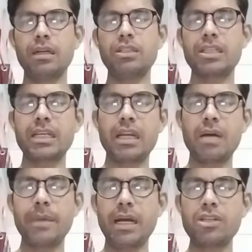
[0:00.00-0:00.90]
जिसका
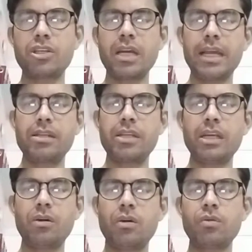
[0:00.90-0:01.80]
नाम है अंजना एंड
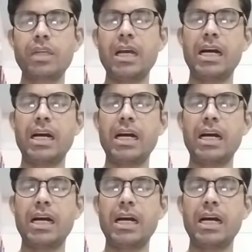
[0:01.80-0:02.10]
देव और उनके